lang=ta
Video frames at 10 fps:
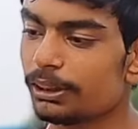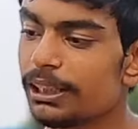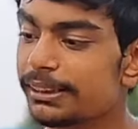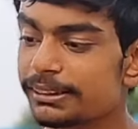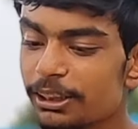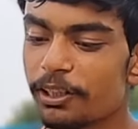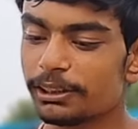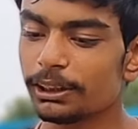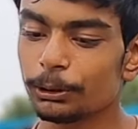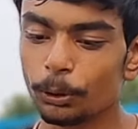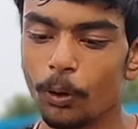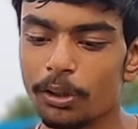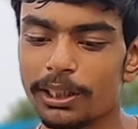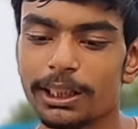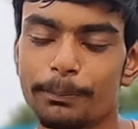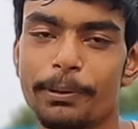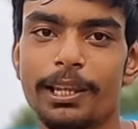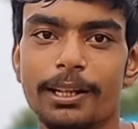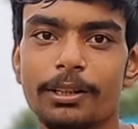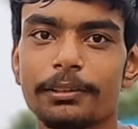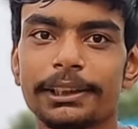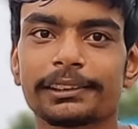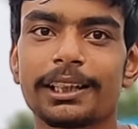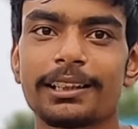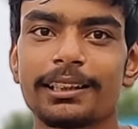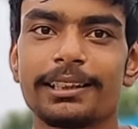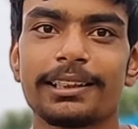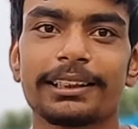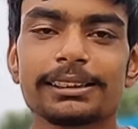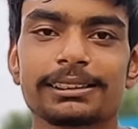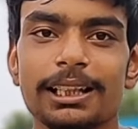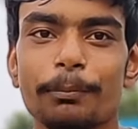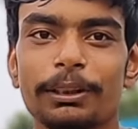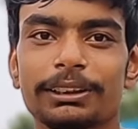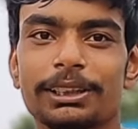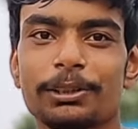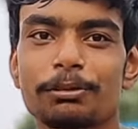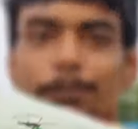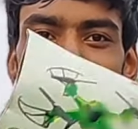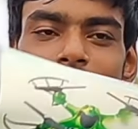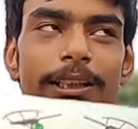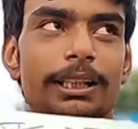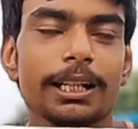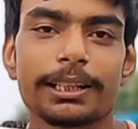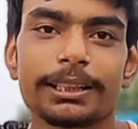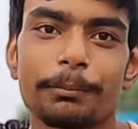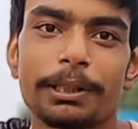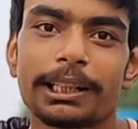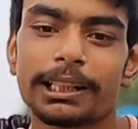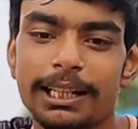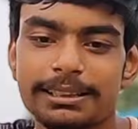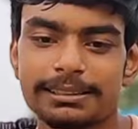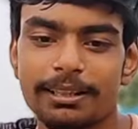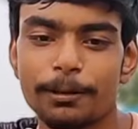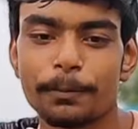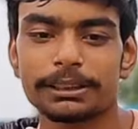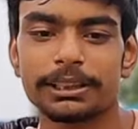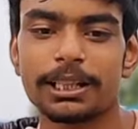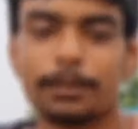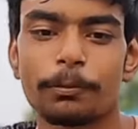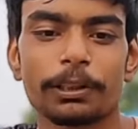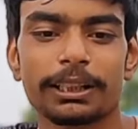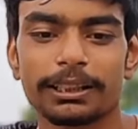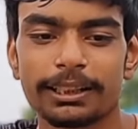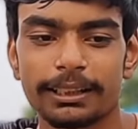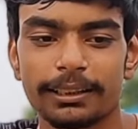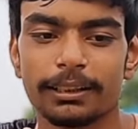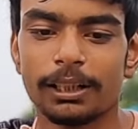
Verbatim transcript: நெக்ஸ்ட்டு வந்து ட்ரோனு இப்போ எல்லோரும் டிக்டாக்கு இந்த ரீல்ஸ்லாம் பண்ணுறதுக்கு யூஸ் பண்ணுறாங்க ஆனால் இதை அப்படியே கிராக்கர்ஸாகவே மாற்றிட்டாங்க போல இருக்குது